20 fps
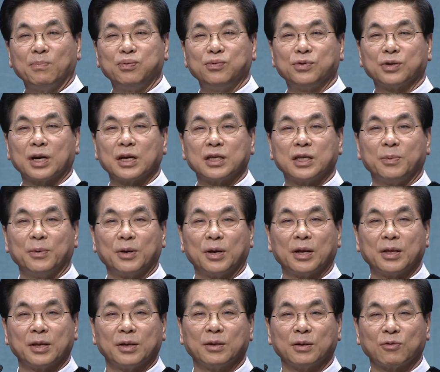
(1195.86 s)
불속에
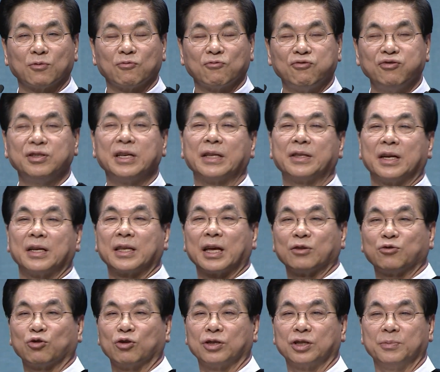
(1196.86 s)
집어넣던 군사들이 다
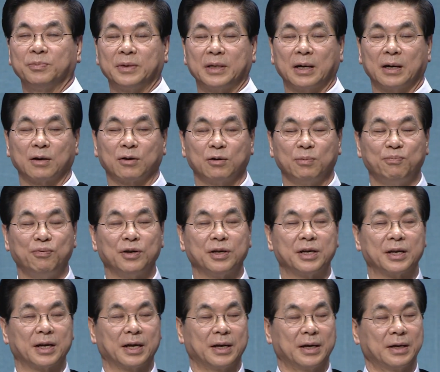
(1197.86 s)
죽었습니다. 그
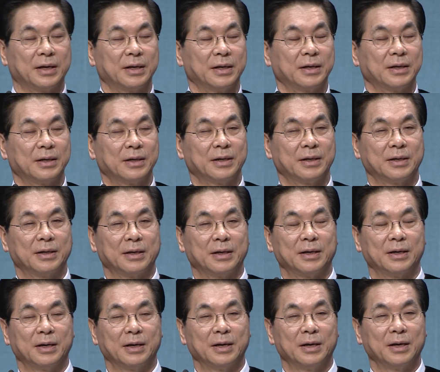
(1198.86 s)
불길에
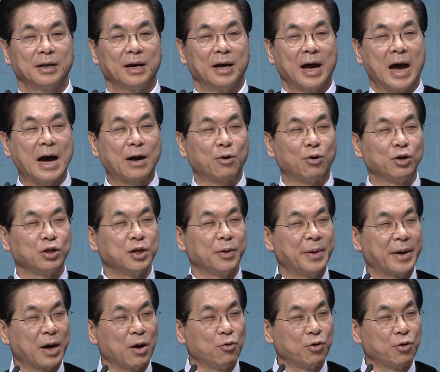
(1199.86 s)
아코론섬에가